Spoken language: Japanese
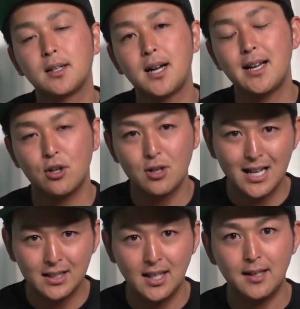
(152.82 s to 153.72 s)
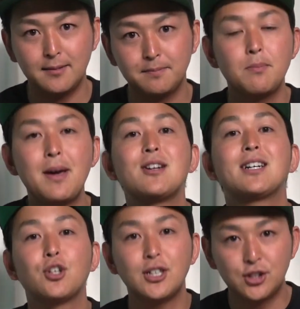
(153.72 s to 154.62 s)
概要欄に
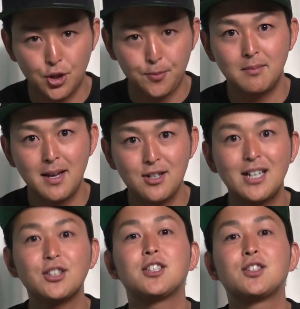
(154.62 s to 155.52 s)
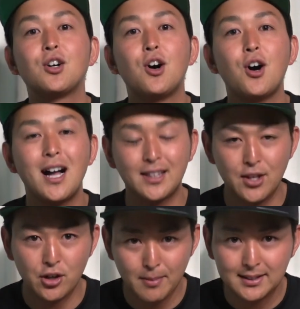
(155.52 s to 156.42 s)
メールアドレスメールアドレスを貼っ
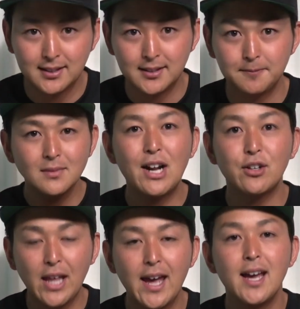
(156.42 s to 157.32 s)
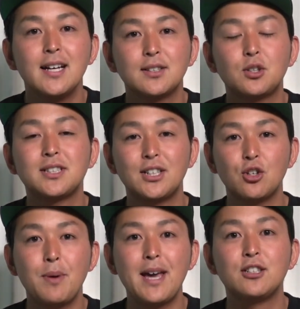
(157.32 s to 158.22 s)
ておきますなのでそちら
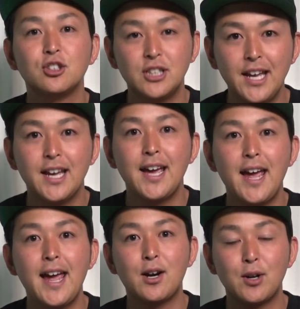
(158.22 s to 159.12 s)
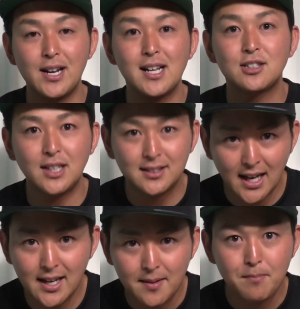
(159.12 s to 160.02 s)
のメールに、えー、ご連絡くだ
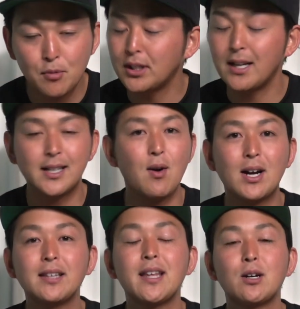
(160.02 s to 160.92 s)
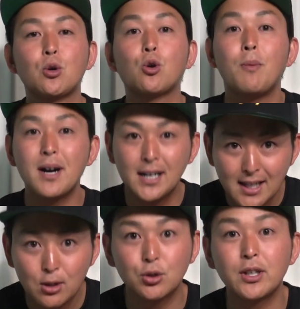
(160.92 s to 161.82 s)
さい。もう何かわかんないこと、細か
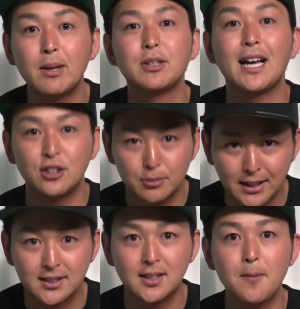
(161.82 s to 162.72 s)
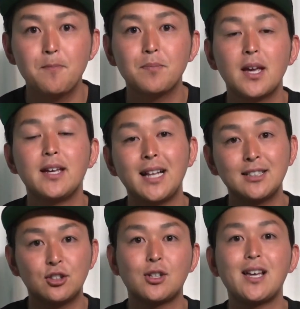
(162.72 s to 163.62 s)
なことでも大丈夫です。えー、
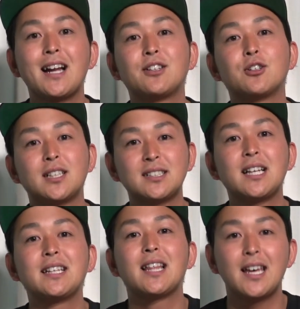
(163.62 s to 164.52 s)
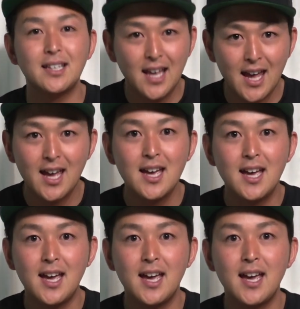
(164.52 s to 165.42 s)
何通かやり取りさせていただいて、
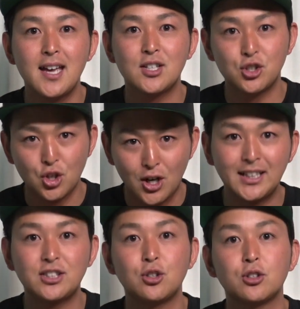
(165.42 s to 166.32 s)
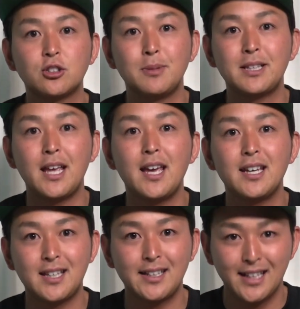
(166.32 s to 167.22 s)
えー、ちょっと話を進めて
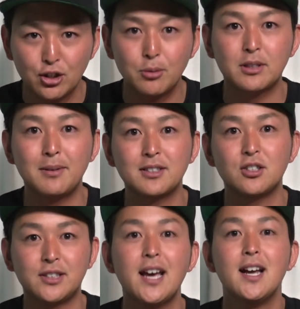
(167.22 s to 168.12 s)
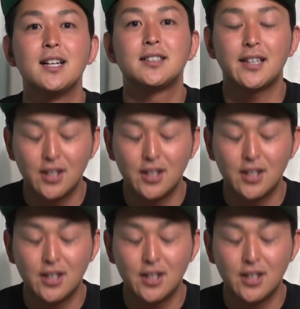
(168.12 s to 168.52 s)
いきたいなと思ってますので、ぜ